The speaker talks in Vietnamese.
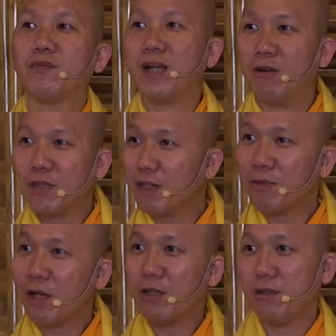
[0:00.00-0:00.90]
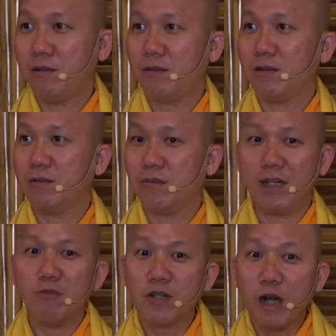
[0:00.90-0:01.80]
thì mình không có chống đối
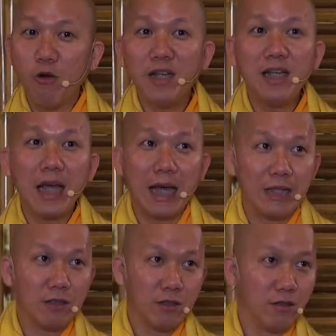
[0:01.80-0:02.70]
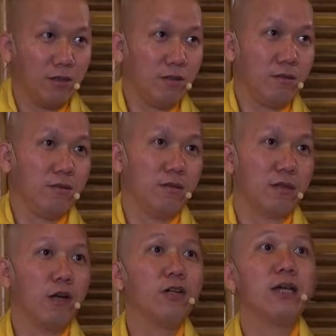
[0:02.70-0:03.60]
mình không có đối ngại tưởng
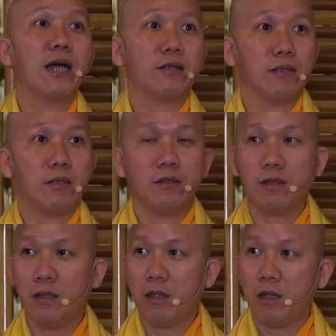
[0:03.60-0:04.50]
đối ngại tưởng